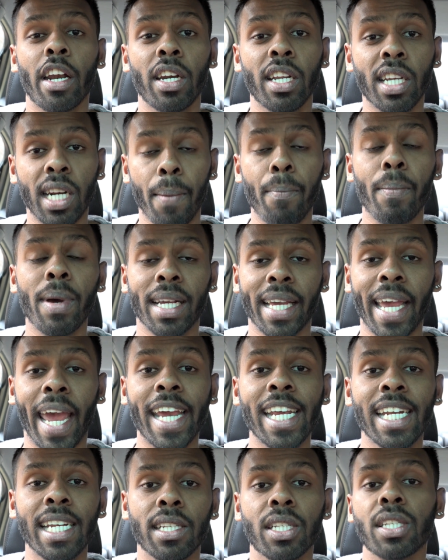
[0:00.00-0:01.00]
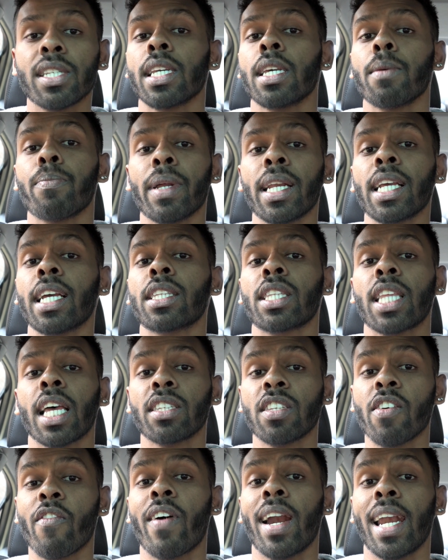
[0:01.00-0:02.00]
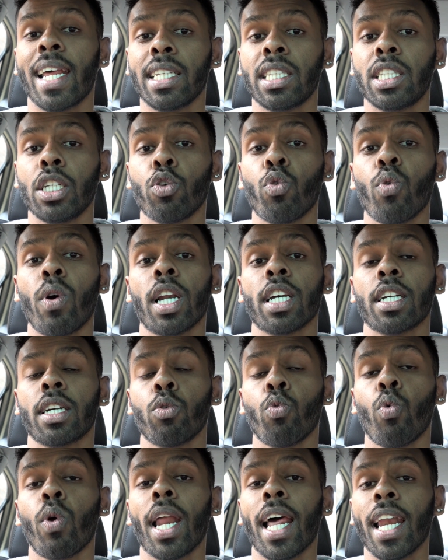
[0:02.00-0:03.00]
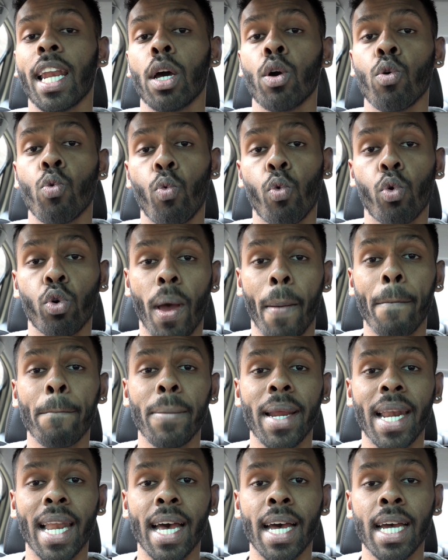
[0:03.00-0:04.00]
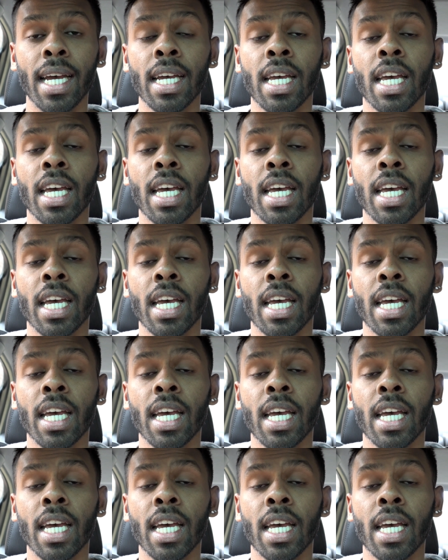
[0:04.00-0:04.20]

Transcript: நிரம்ப கெயின்ஸ் இப்போ நீங்கள் தசை வளர்ச்சி உங்களுக்கு உங்களால் உடம்பில்